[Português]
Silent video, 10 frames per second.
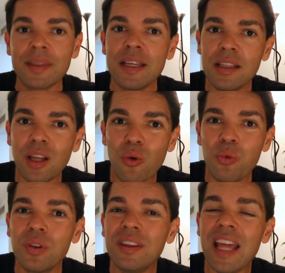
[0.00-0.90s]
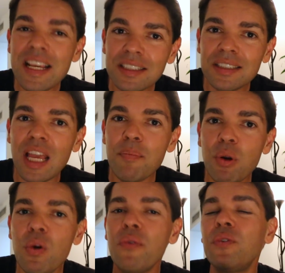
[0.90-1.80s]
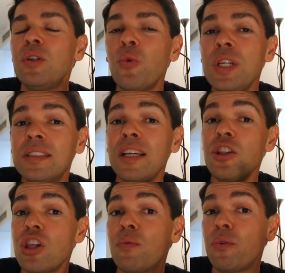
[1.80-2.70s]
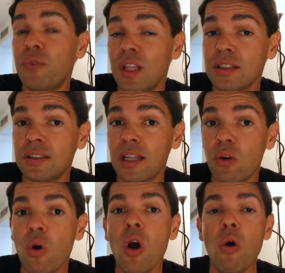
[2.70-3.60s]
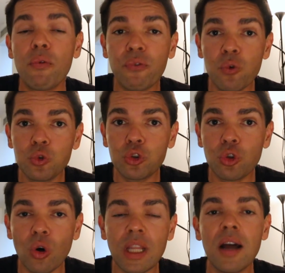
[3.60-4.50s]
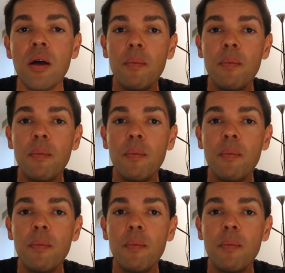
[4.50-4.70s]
Então, nem sempre o incentivo financeiro funciona